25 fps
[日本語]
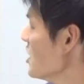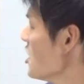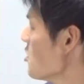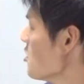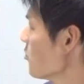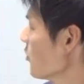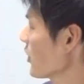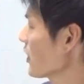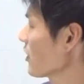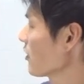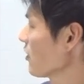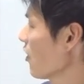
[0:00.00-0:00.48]

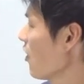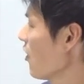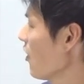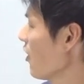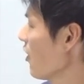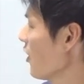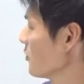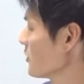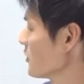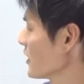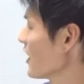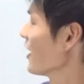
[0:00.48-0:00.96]
もう一個
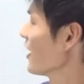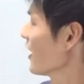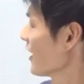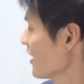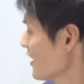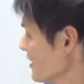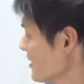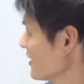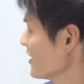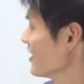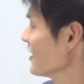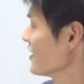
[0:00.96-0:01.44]
のみたいな
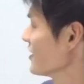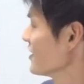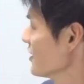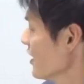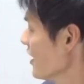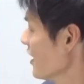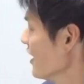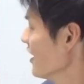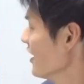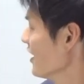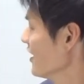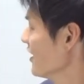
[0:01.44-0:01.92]
感じですね、
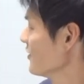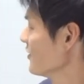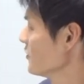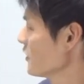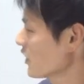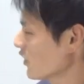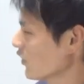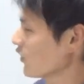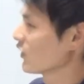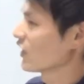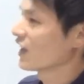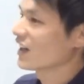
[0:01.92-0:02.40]
ま
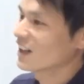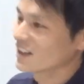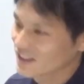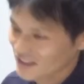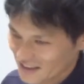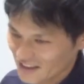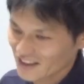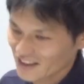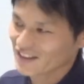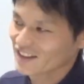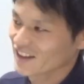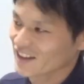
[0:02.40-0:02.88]
あ、こんな感
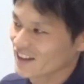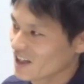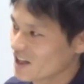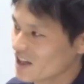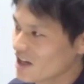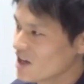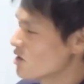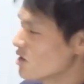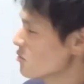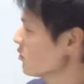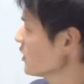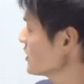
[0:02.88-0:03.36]
じだった
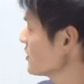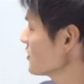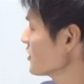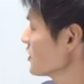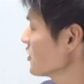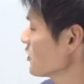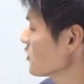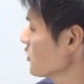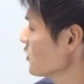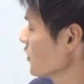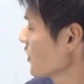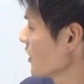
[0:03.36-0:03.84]
り、まあ、次
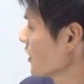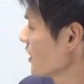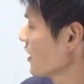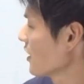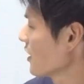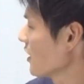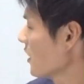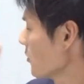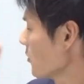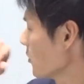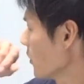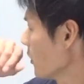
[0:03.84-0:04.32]
の動画な
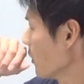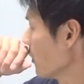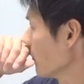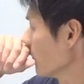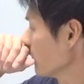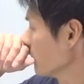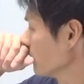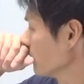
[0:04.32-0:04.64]
んかも